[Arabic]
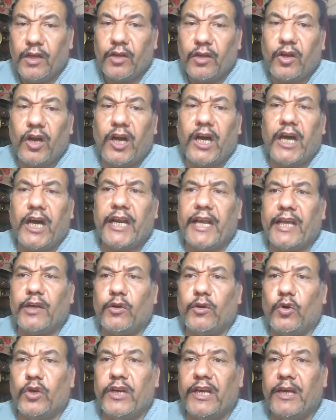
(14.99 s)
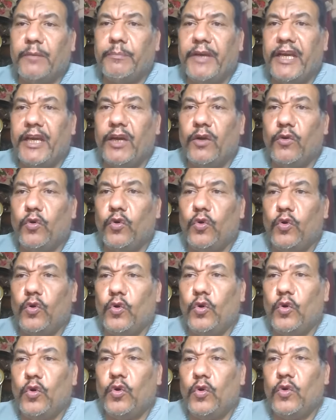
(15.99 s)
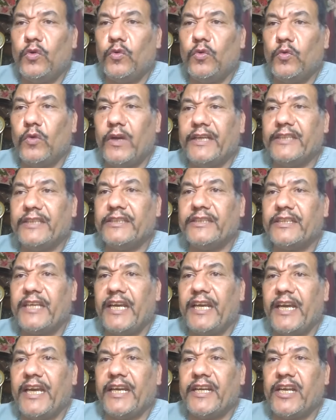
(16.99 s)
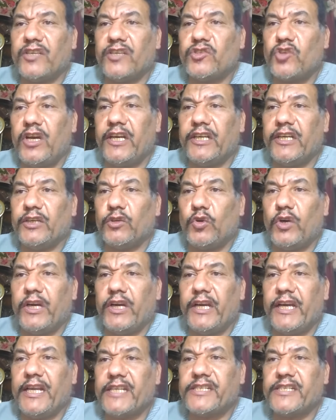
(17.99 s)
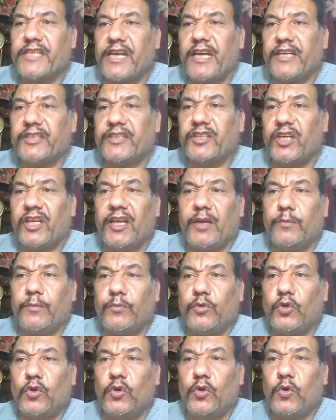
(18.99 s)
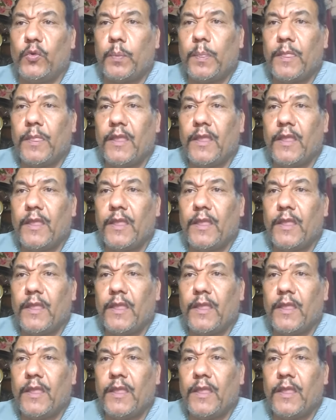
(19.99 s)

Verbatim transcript: قال العلماء وإن كان ظاهر هذا طلب